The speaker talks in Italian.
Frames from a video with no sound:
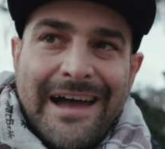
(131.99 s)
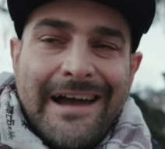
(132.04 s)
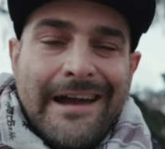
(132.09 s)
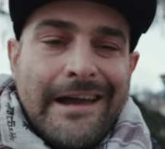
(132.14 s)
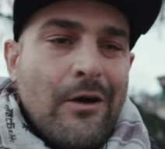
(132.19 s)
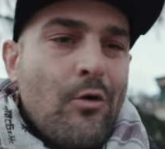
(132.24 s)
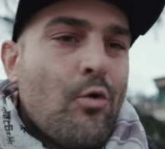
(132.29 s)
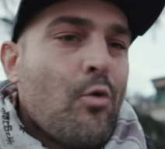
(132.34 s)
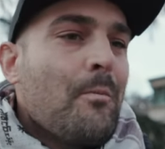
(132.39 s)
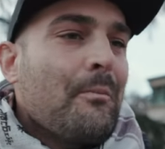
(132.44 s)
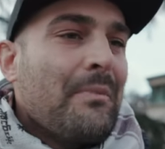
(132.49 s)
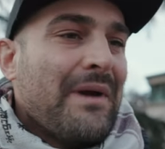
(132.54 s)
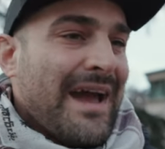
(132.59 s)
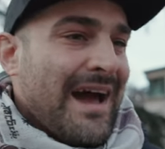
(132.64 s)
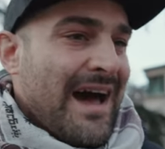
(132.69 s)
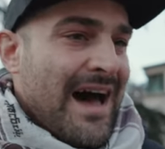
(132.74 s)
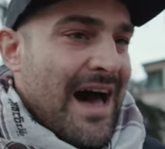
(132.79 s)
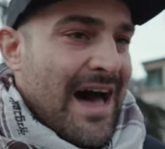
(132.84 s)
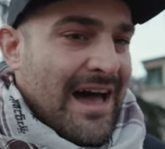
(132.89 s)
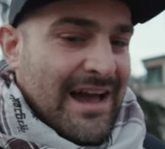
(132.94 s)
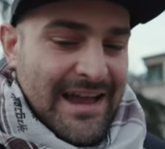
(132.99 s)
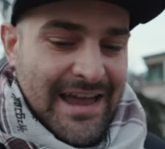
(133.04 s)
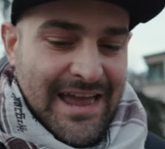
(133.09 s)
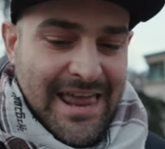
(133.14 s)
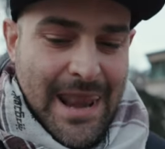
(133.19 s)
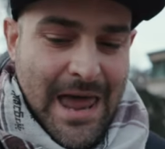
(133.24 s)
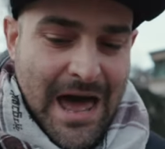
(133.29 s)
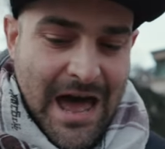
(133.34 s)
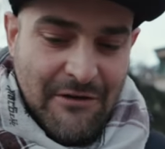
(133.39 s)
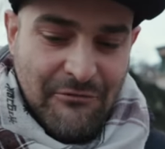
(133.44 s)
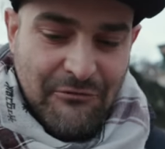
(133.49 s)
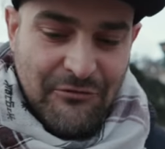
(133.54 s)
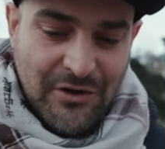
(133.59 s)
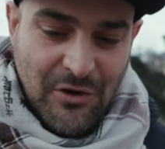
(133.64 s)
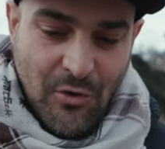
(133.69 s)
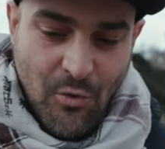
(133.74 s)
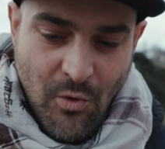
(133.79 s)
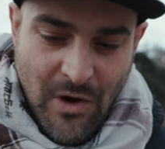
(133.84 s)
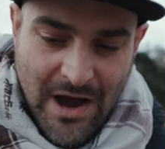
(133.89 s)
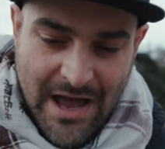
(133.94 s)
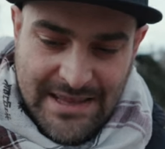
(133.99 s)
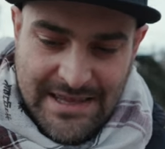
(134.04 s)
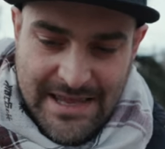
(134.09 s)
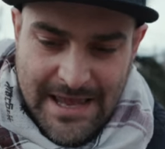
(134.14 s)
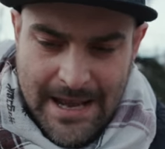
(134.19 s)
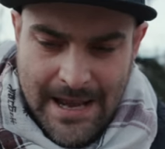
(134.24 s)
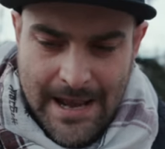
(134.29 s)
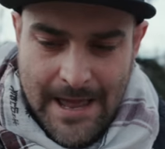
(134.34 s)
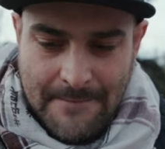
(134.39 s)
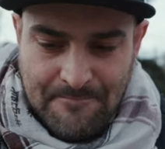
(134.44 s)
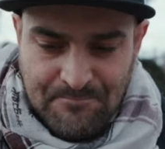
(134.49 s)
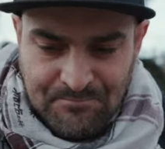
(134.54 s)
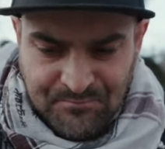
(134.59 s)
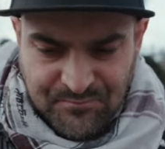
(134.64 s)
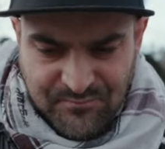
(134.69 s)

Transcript: recuperare la figura del